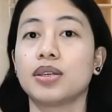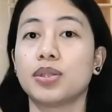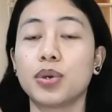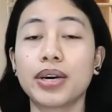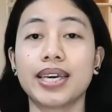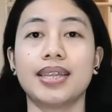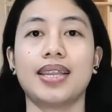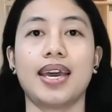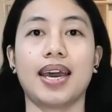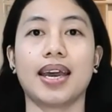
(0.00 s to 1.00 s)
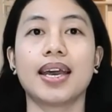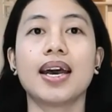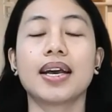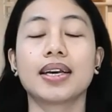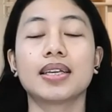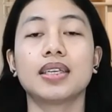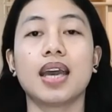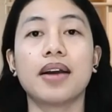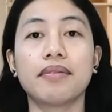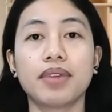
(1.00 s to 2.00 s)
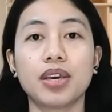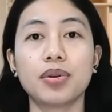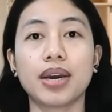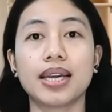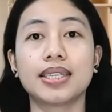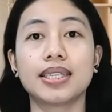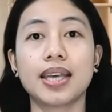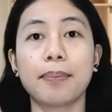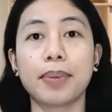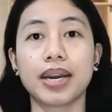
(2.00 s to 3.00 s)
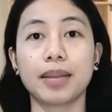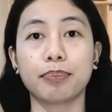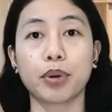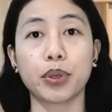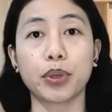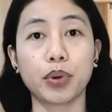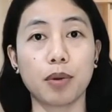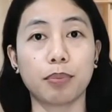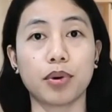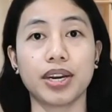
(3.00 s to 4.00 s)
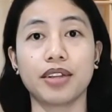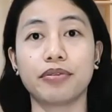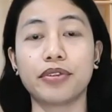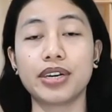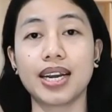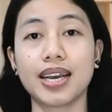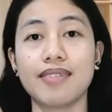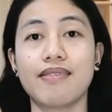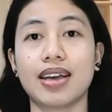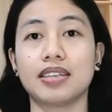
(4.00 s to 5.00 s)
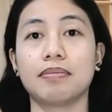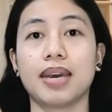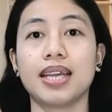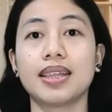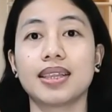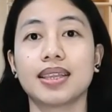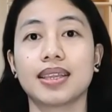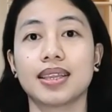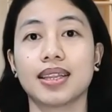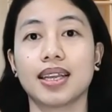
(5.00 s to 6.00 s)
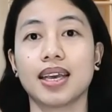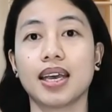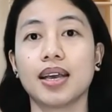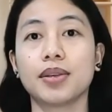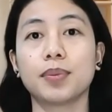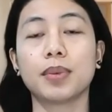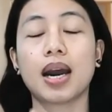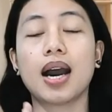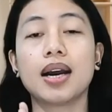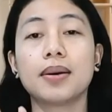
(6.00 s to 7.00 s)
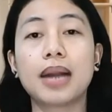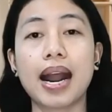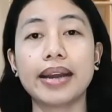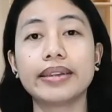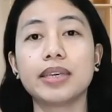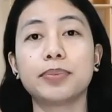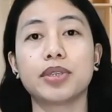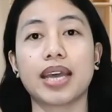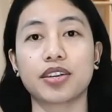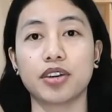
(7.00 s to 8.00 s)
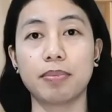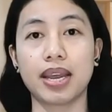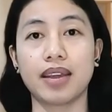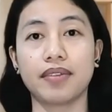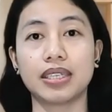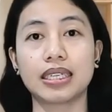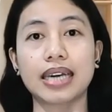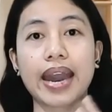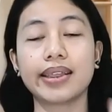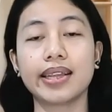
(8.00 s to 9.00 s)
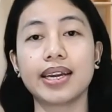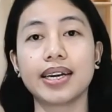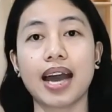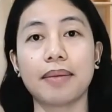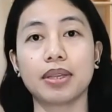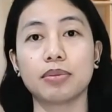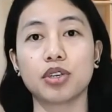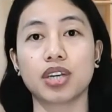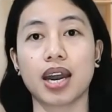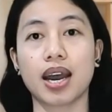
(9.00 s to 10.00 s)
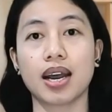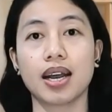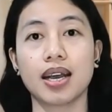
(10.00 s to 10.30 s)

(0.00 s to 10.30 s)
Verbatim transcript: So, hindi. Kasi ang VUL separate po yung component for the investment ang guaranteed protection benefits, kahit na nagamit mo siya,